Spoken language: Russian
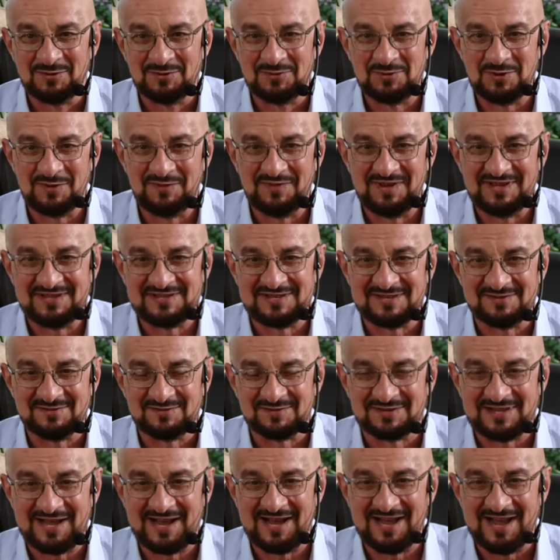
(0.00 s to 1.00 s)
У нее, видите,
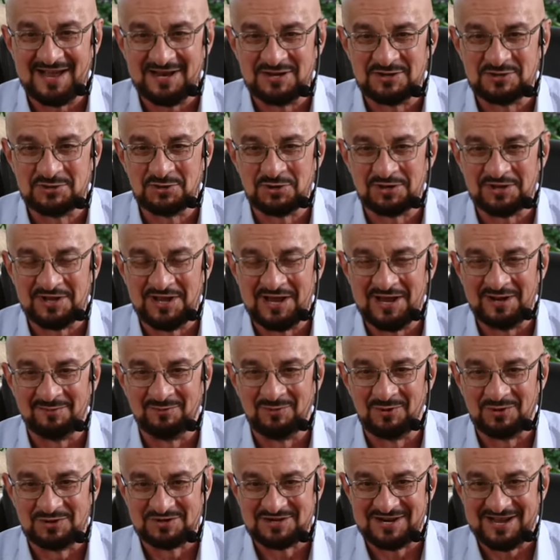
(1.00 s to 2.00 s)
вот такая черная
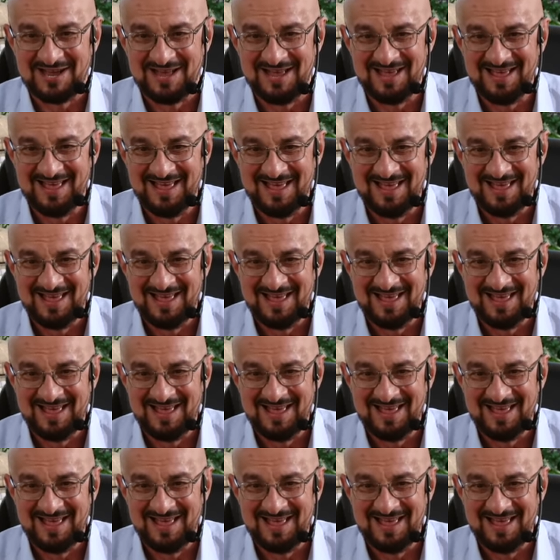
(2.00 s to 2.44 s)
обложка.